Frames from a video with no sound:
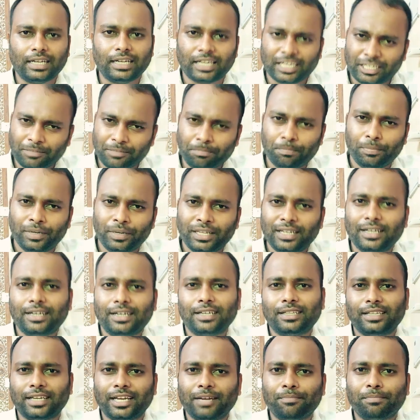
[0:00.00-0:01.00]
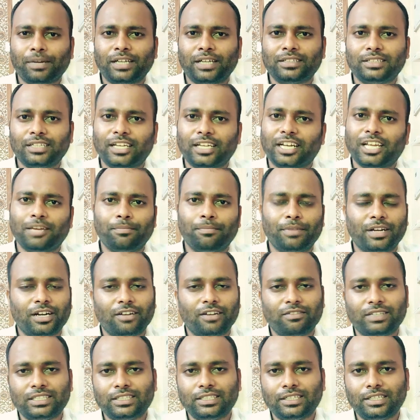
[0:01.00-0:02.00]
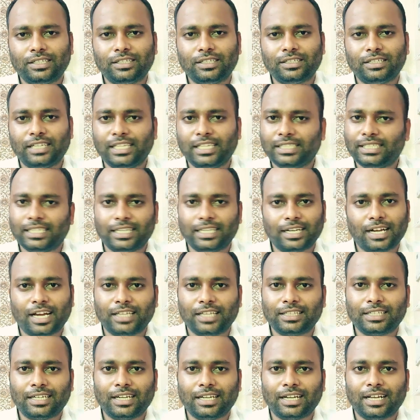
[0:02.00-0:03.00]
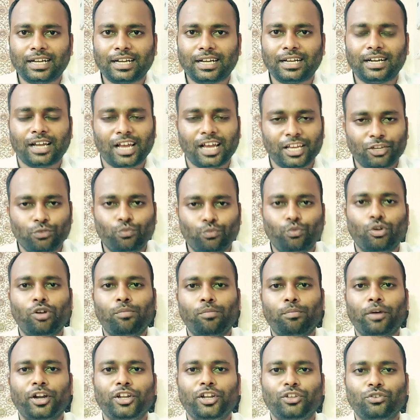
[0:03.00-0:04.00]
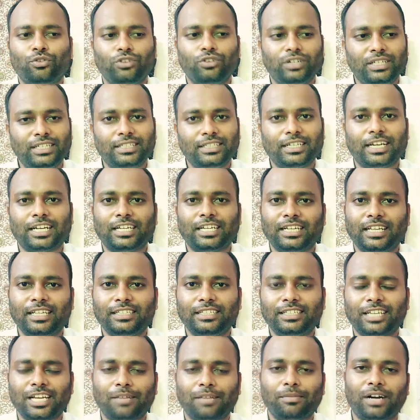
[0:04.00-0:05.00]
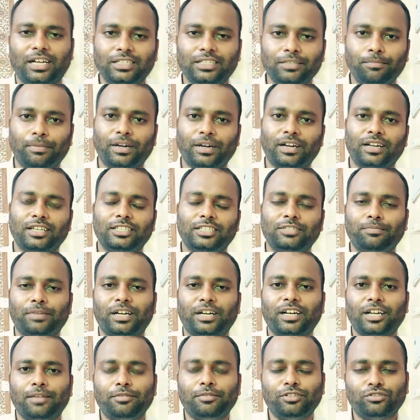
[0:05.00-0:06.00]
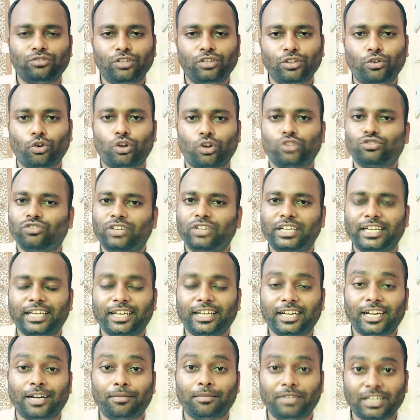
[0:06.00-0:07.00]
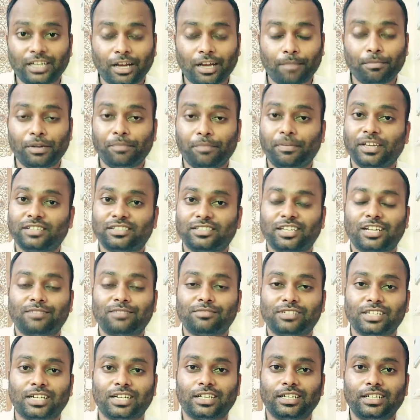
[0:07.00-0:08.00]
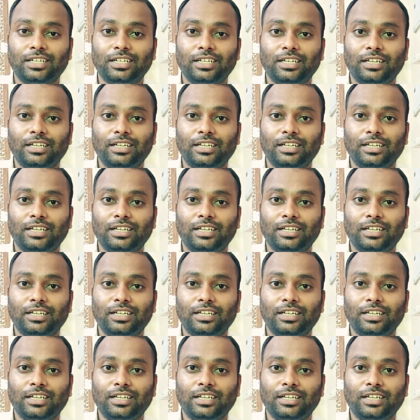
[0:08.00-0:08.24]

நான் இப்படி இருக்கிறதுக்கே பார்த்து நிறைய பேர் என்னை வந்து நேசிக்க காத்துட்டு இருக்காங்க நான் இவ்வளோ பண்ணியும் நீ தான் என்னை நேசிக்காம அது பண்ணல இது பண்ணல அப்படின்னு சொல்லி குறை சொல்லிட்டே இருக்க அப்படின்னு அப்படி பேச ஆரம்பிச்சா